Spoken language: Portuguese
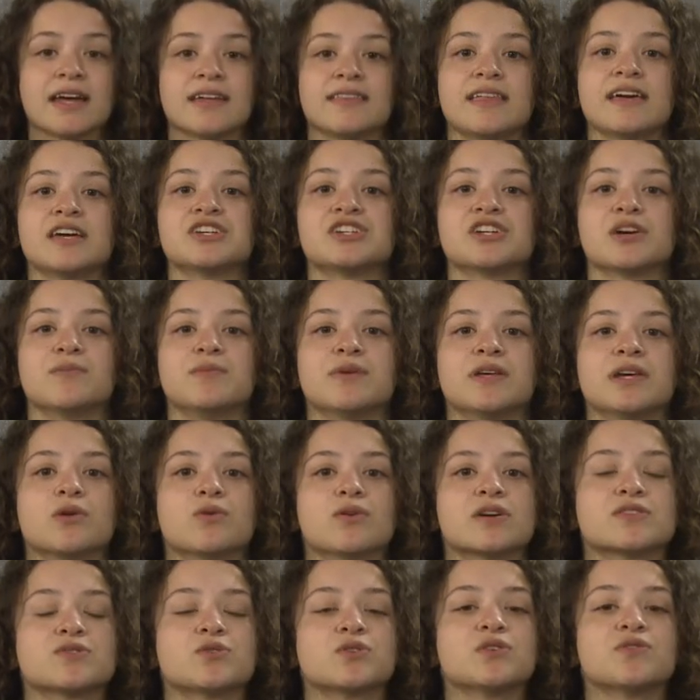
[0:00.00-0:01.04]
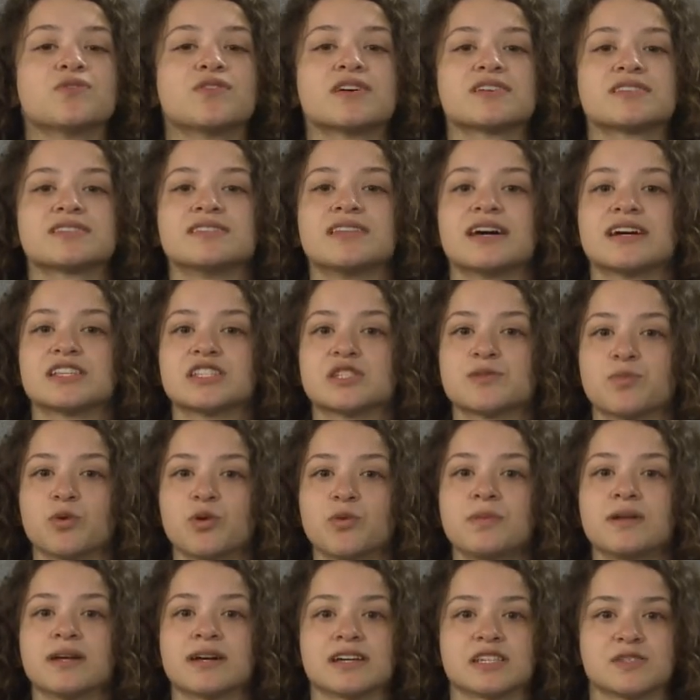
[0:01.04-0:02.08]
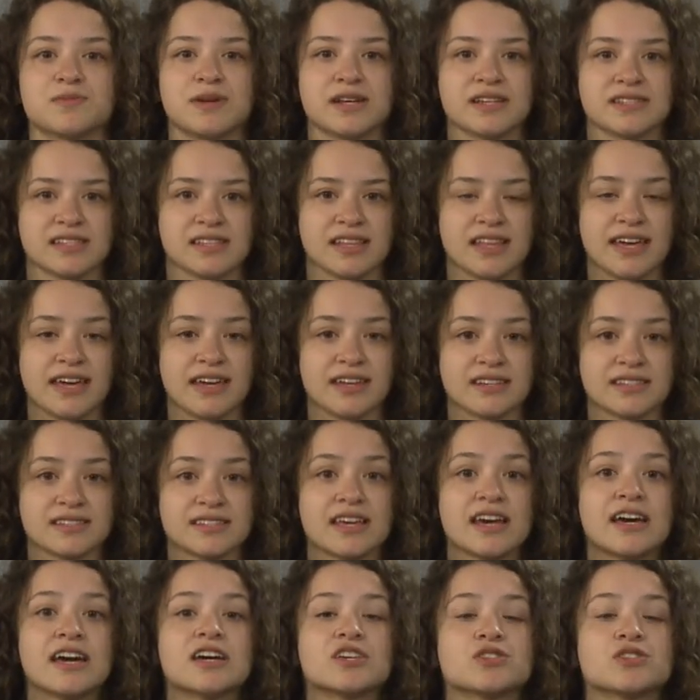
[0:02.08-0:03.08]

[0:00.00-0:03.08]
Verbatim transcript: Desde abril, as universidades públicas brasileiras